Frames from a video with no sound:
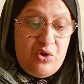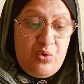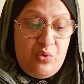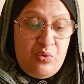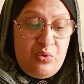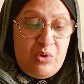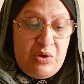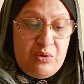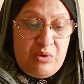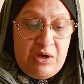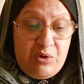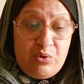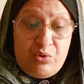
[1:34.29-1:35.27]
و
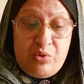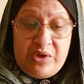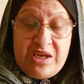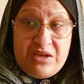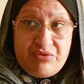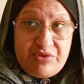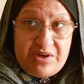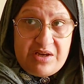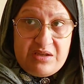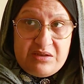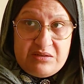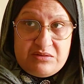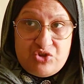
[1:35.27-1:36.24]
الوغ كو كاين فرق
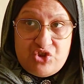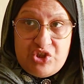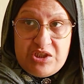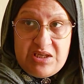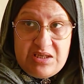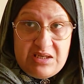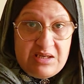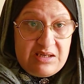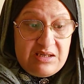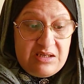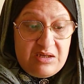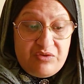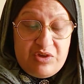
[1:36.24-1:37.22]
الشكايه
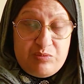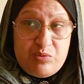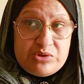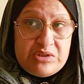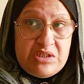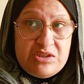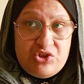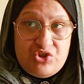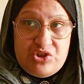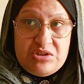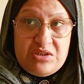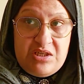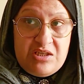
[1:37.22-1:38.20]
الاخيره فيه معطيات
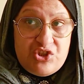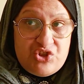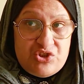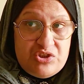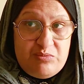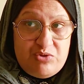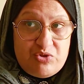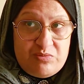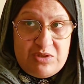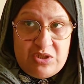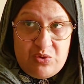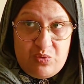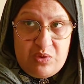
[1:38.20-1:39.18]
جديده علاش تدمج
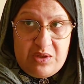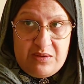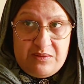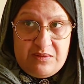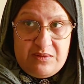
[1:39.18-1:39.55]
مع الاولى